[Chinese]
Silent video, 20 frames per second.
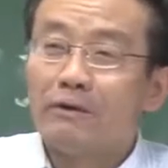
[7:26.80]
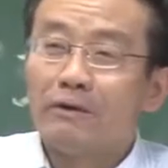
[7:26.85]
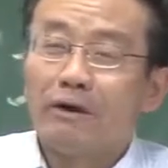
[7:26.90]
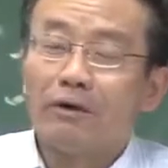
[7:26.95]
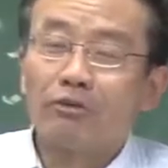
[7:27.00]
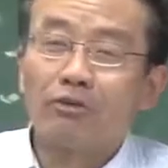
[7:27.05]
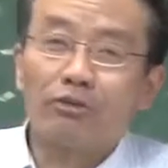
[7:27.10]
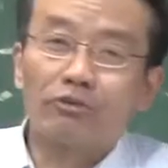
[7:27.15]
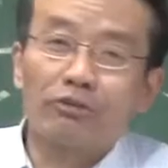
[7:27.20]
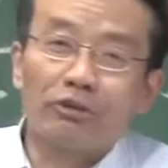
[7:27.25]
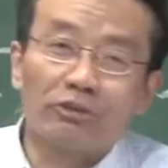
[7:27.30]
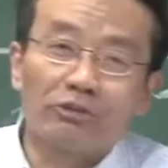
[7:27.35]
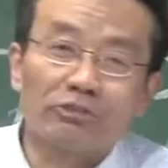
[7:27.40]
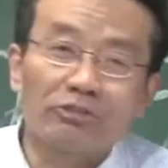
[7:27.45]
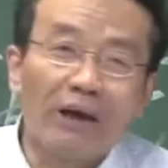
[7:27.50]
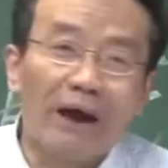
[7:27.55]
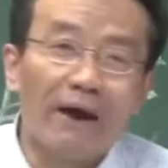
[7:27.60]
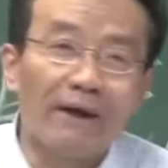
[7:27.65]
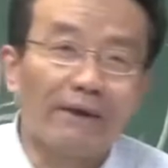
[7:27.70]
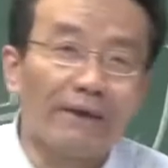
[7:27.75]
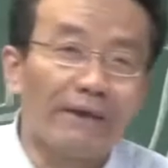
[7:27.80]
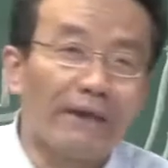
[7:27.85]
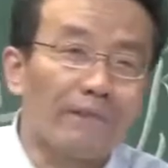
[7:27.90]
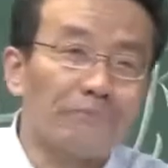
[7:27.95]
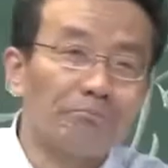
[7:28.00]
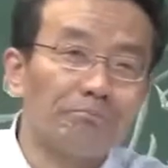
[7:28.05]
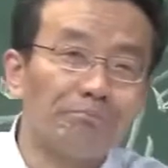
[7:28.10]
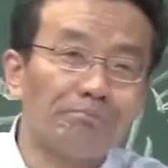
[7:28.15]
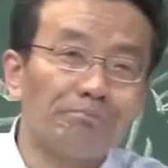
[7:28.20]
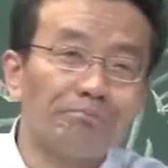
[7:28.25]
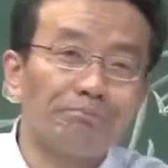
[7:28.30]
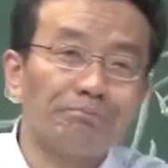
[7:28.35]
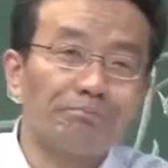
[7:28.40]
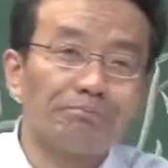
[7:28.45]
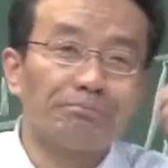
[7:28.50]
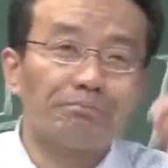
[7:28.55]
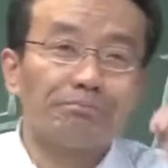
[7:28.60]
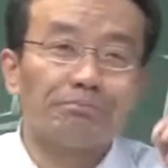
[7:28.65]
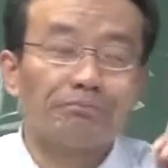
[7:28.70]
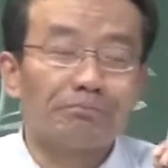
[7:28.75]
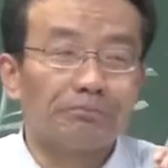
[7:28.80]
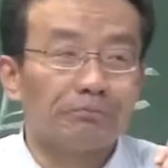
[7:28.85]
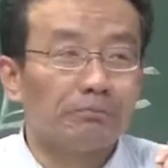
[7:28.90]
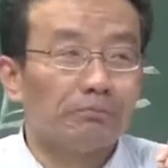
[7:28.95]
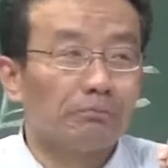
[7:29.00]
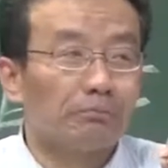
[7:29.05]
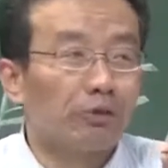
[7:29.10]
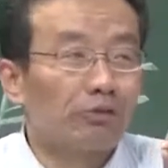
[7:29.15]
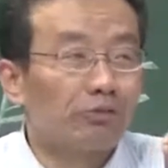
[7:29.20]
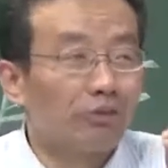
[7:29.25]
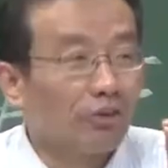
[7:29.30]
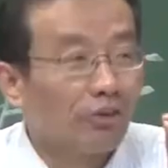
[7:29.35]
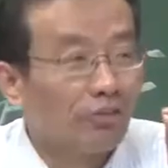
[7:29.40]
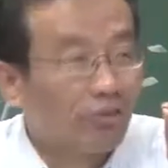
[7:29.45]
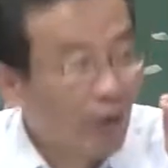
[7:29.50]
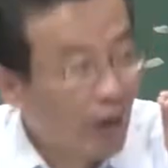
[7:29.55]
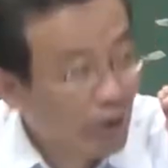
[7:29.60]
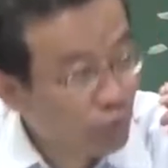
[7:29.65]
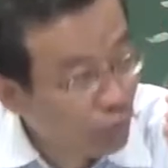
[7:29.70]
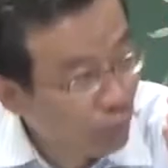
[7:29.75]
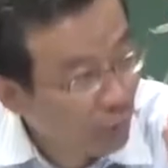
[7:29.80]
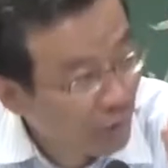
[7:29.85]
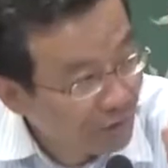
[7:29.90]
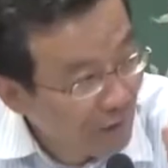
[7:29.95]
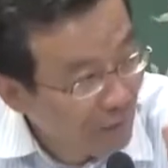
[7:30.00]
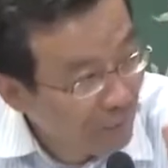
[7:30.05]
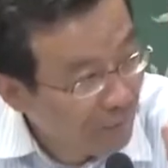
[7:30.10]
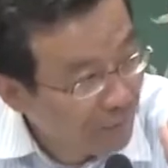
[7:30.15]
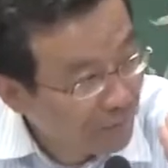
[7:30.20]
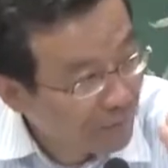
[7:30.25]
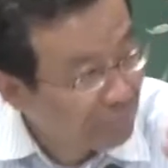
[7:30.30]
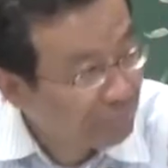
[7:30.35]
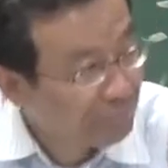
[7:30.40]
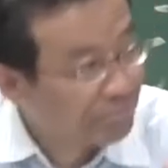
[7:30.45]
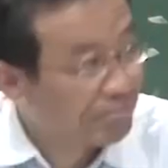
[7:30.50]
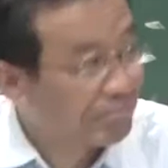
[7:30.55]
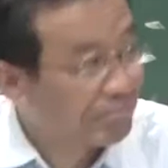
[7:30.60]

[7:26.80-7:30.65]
而且这个沙裂啊，不是以家族为单位的。